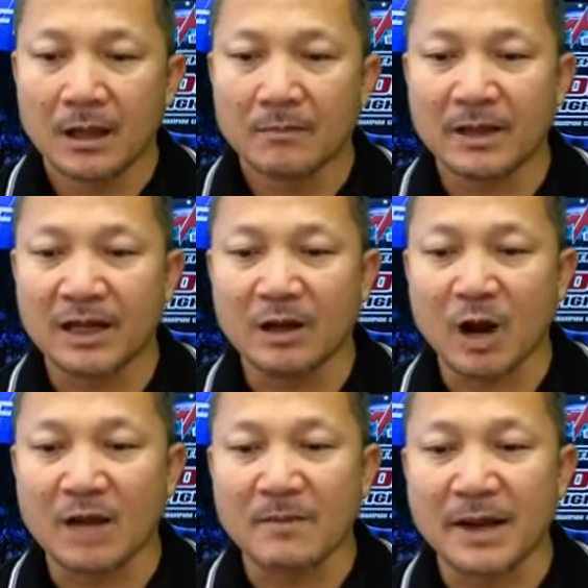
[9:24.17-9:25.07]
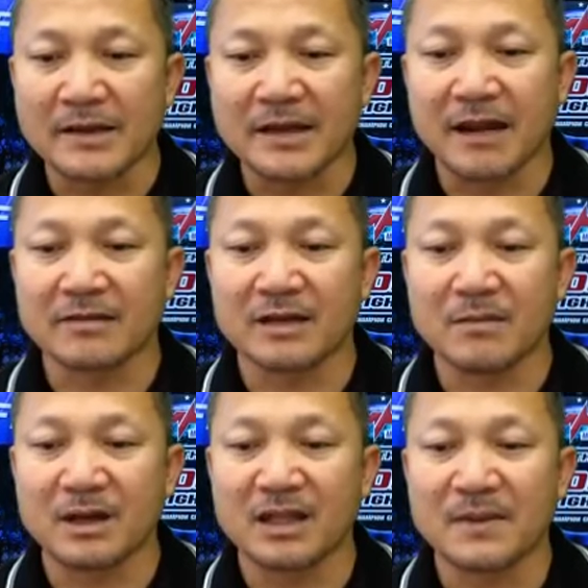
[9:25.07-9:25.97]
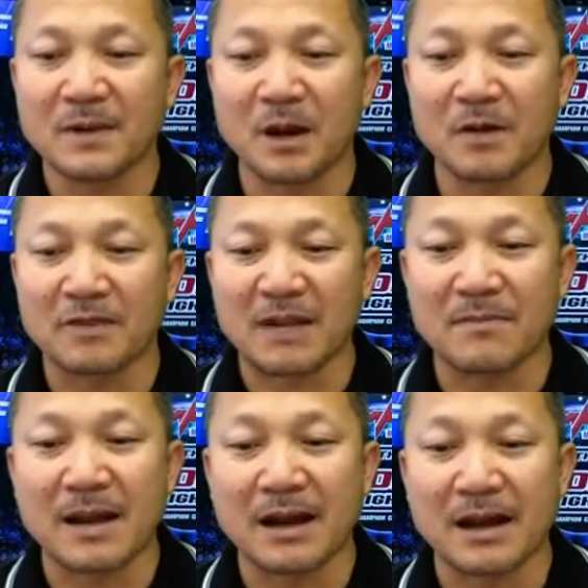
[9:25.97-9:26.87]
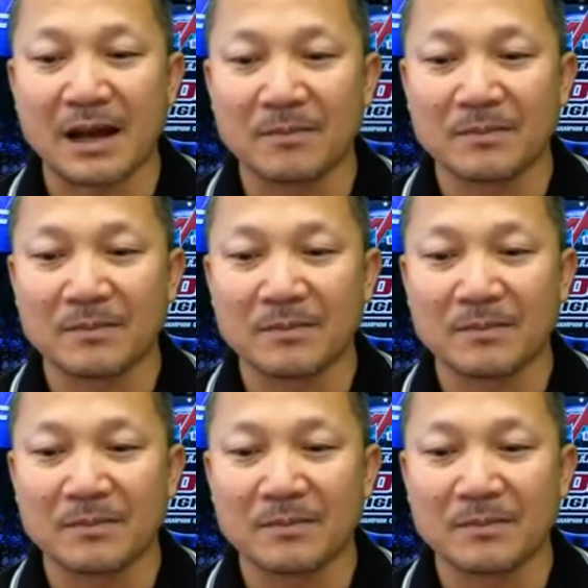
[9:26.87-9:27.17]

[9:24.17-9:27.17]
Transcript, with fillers: พี่น้อยไม่แจกเสื้อเหมือนที่พี่น้อยใส่บ้างครับ